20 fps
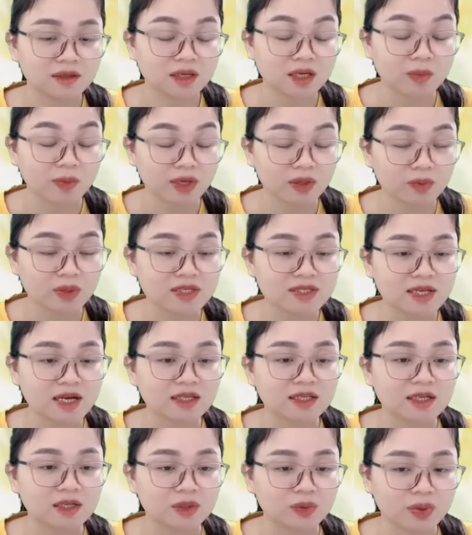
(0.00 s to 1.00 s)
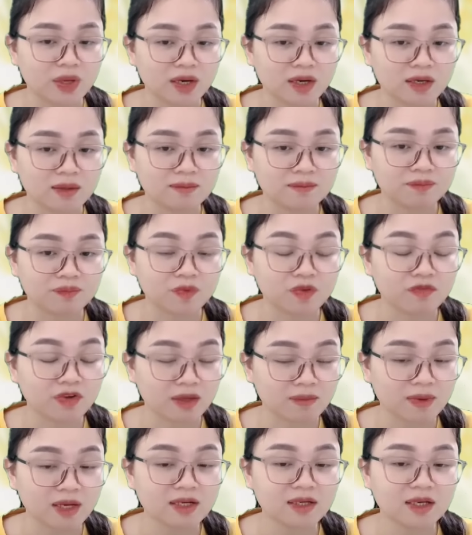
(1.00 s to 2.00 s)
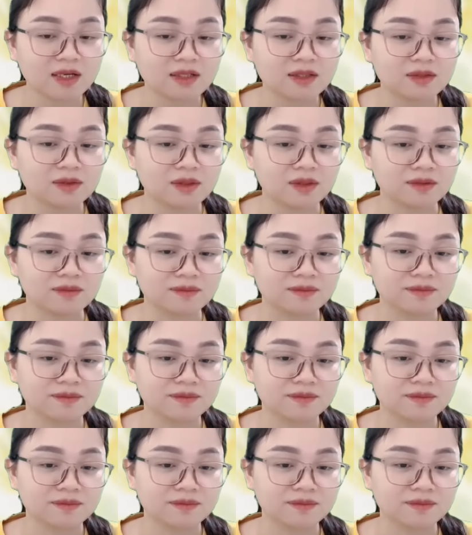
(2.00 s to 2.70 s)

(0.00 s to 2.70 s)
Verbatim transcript: Ngọc Anh quay sang nhìn Tuệ Lâm Với ánh mắt khinh thường